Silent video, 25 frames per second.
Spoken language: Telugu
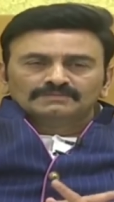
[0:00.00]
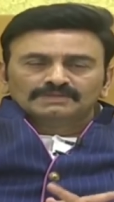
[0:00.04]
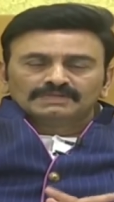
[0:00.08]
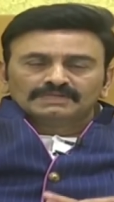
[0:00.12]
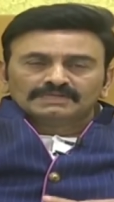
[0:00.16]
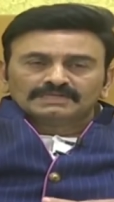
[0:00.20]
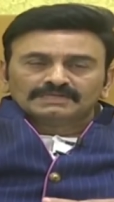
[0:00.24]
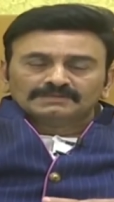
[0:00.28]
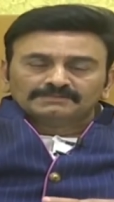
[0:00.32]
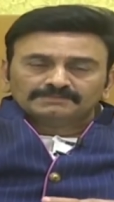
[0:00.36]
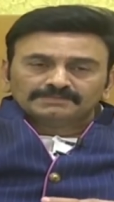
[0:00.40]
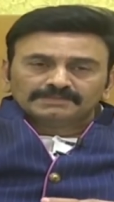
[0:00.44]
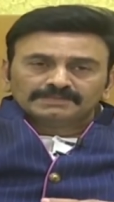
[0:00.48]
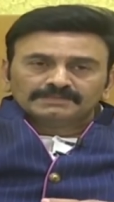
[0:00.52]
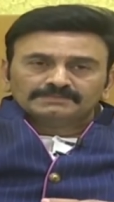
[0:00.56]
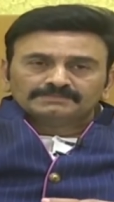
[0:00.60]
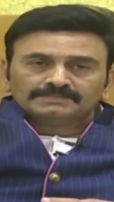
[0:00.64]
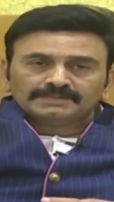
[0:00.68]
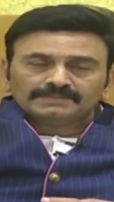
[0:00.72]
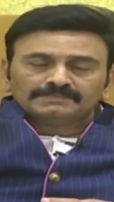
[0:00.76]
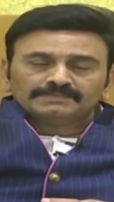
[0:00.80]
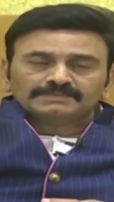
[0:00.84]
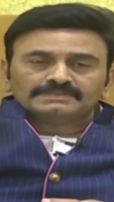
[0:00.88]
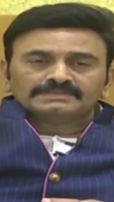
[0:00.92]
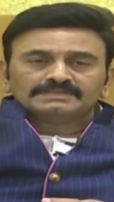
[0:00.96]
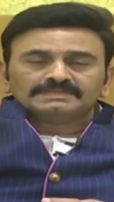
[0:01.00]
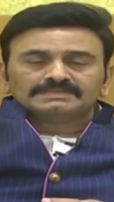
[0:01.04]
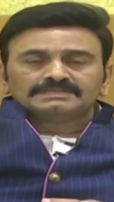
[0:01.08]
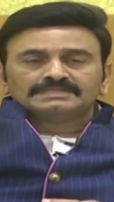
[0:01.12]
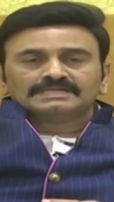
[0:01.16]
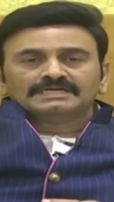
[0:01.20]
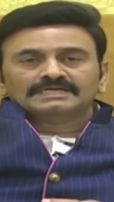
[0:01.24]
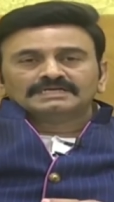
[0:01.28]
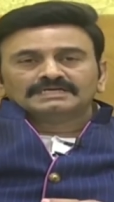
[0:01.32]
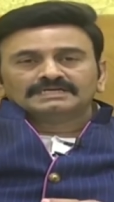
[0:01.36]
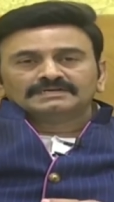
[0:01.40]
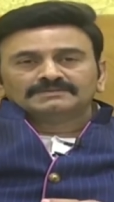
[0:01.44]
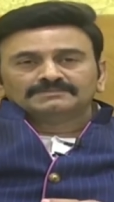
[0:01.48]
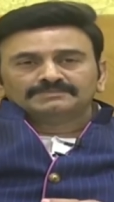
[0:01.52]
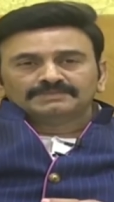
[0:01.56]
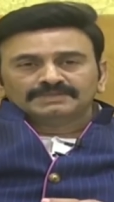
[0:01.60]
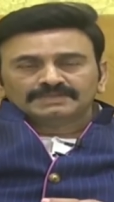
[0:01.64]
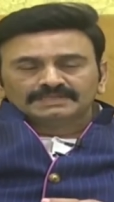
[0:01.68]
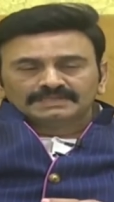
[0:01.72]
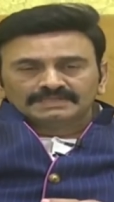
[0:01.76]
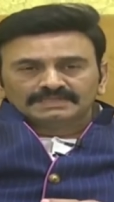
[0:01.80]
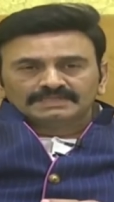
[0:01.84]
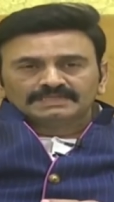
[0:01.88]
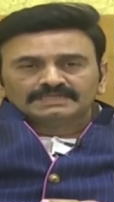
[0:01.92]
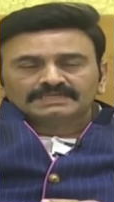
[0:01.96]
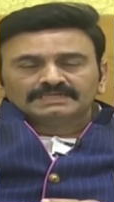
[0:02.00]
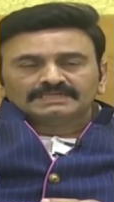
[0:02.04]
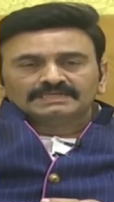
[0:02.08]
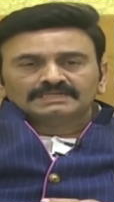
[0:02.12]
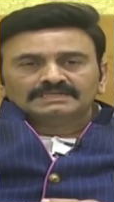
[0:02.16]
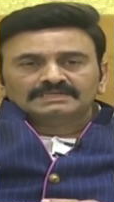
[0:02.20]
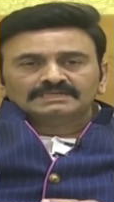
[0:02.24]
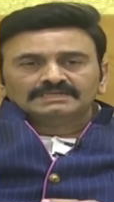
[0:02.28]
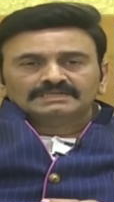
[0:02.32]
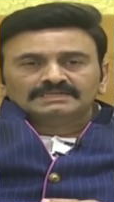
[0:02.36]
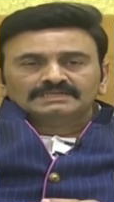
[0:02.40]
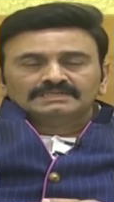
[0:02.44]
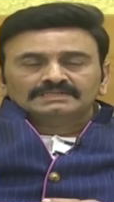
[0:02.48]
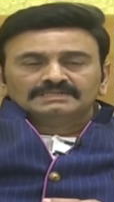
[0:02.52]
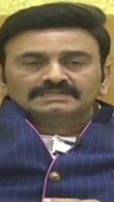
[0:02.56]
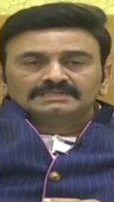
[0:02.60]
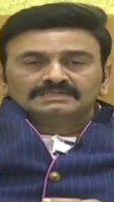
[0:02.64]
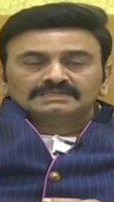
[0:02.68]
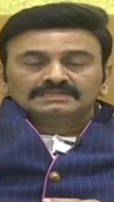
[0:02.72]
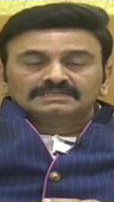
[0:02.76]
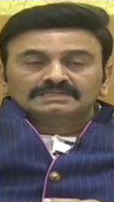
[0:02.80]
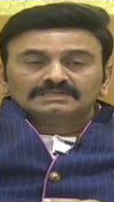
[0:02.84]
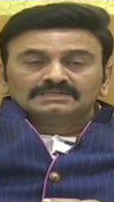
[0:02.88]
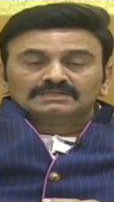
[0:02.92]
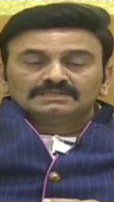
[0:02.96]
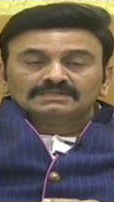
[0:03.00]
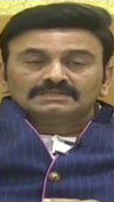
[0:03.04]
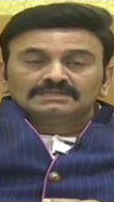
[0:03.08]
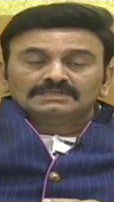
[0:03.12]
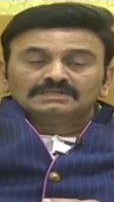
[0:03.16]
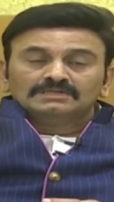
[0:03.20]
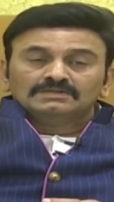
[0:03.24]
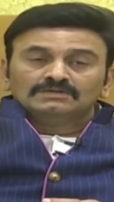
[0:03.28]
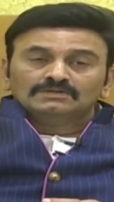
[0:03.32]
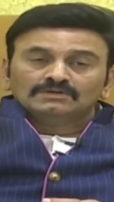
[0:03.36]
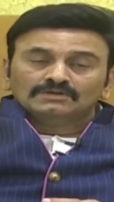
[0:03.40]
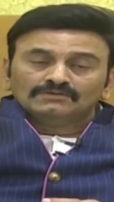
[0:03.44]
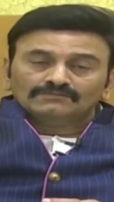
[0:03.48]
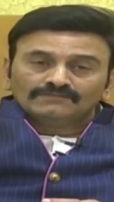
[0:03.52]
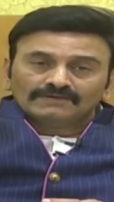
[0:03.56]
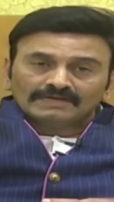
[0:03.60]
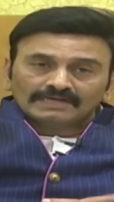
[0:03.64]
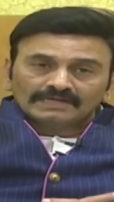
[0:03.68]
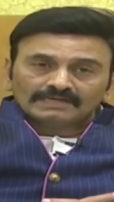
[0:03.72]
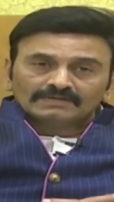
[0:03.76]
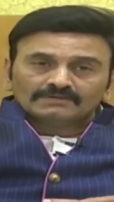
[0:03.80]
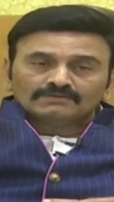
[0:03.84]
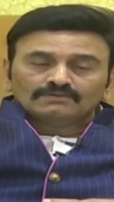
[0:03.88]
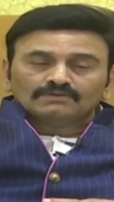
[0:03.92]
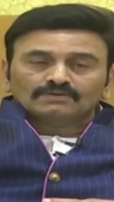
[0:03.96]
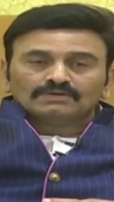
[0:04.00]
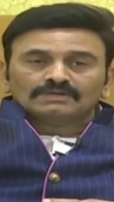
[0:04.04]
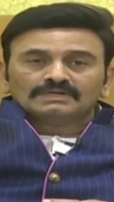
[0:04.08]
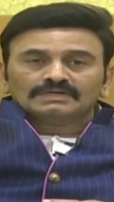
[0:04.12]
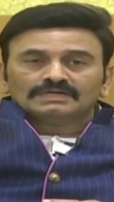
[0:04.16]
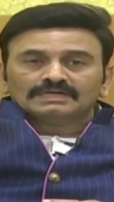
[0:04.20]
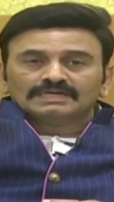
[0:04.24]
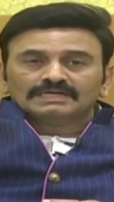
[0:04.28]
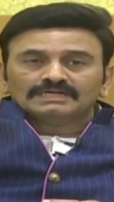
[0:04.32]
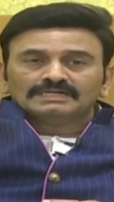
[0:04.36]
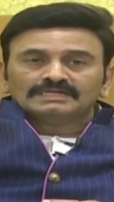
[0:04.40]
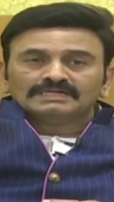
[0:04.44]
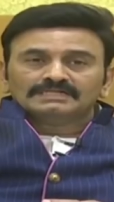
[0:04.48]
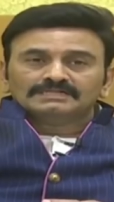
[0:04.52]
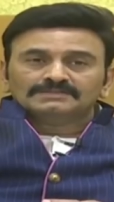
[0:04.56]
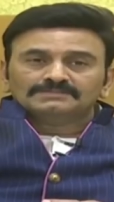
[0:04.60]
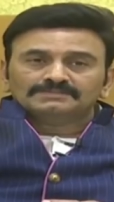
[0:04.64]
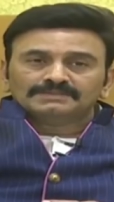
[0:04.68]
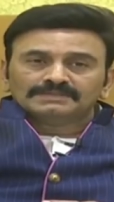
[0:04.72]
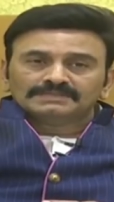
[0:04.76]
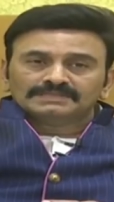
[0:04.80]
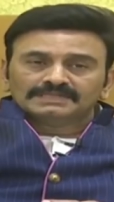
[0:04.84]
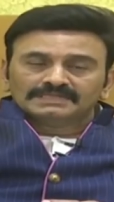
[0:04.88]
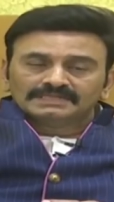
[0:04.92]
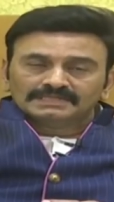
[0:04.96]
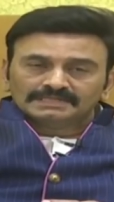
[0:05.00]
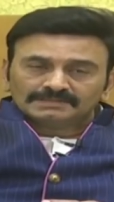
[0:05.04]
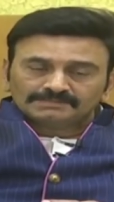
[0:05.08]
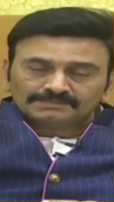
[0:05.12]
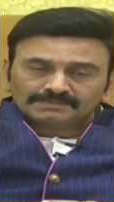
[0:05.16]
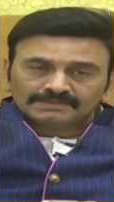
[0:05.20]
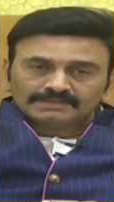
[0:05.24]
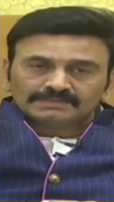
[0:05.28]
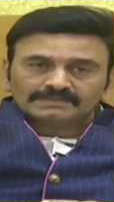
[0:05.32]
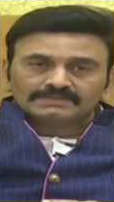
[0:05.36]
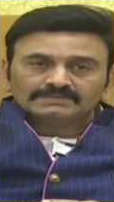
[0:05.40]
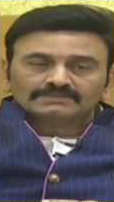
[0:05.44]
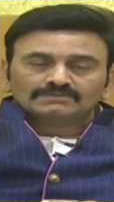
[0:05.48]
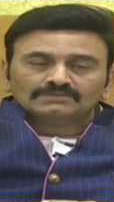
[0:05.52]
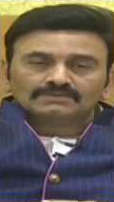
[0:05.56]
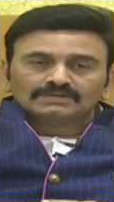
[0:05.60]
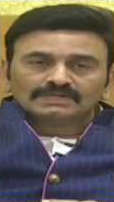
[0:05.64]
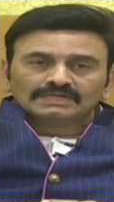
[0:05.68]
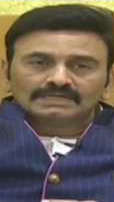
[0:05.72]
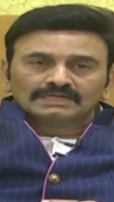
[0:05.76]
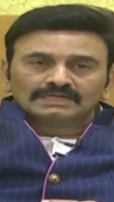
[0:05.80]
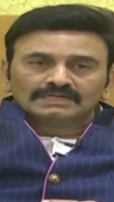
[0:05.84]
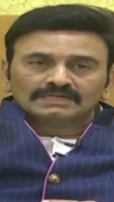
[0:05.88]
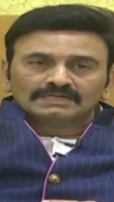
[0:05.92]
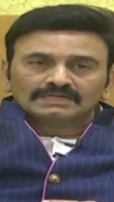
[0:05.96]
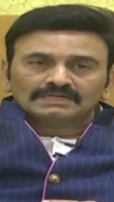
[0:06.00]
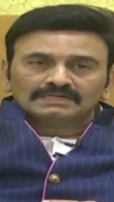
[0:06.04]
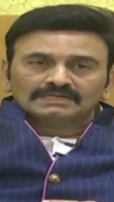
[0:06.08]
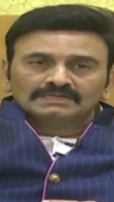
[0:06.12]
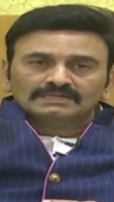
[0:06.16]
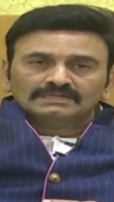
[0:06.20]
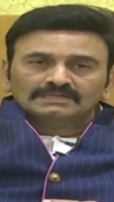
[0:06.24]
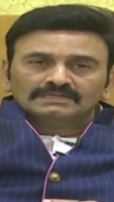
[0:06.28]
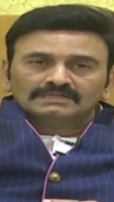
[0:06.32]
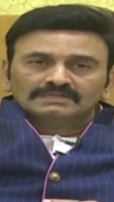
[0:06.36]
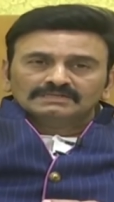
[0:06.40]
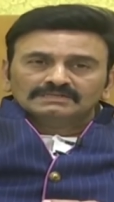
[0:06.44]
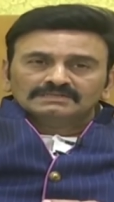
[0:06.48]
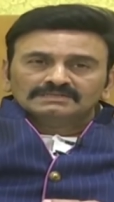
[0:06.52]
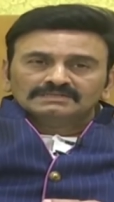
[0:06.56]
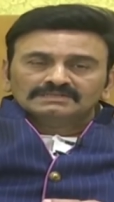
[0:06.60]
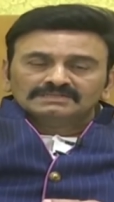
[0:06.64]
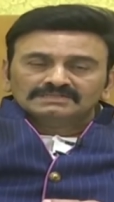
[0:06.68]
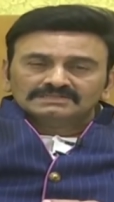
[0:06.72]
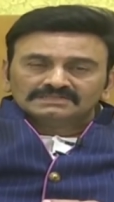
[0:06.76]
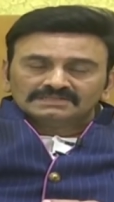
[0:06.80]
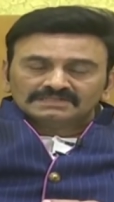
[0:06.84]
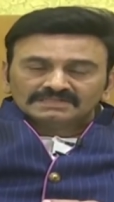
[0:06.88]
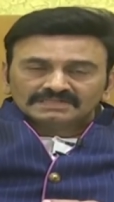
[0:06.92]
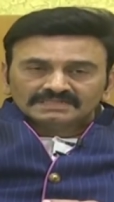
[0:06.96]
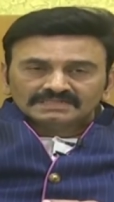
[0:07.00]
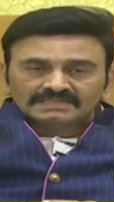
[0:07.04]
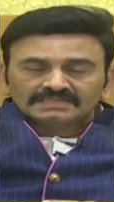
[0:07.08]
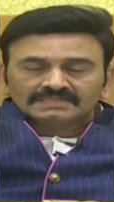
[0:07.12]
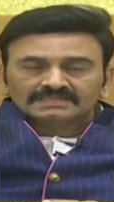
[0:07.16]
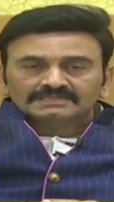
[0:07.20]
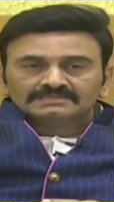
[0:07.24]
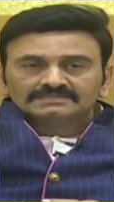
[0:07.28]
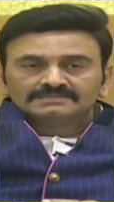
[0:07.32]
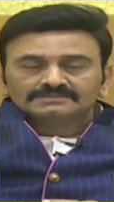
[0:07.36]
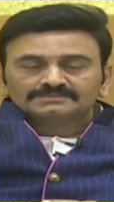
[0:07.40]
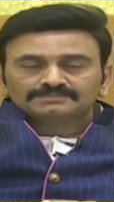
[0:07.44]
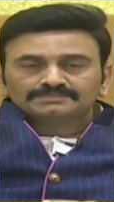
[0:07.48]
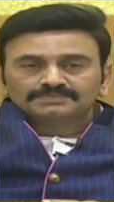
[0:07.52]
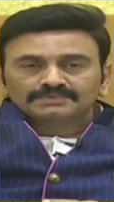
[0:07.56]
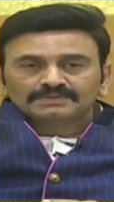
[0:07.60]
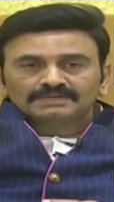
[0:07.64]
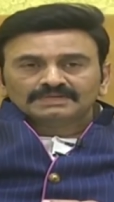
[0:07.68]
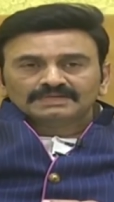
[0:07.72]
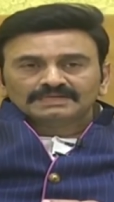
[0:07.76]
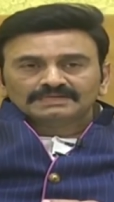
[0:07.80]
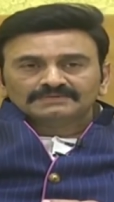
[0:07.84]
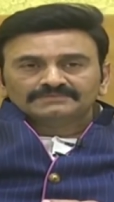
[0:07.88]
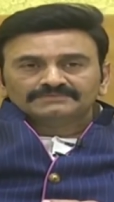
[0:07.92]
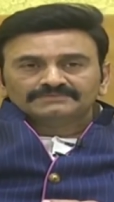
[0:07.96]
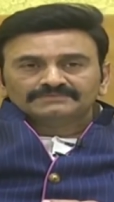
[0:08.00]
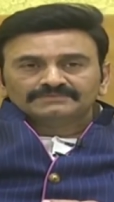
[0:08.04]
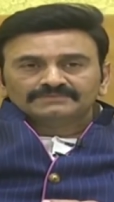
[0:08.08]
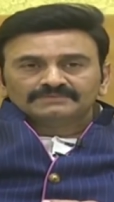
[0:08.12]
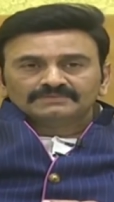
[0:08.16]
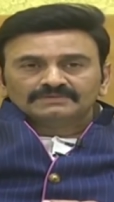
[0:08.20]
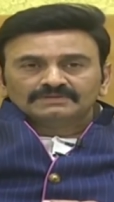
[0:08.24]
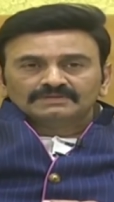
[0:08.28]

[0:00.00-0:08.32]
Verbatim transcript: మరి కంపెనీ ప్రపంచ స్థాయి కంపెనీ అయినా ఎన్నో వేల కోట్లకు ఆయన అధిపతి అయినప్పటికీ కూడా ఈజ్ లీడింగ్ ఎ సింపుల్ లైఫ్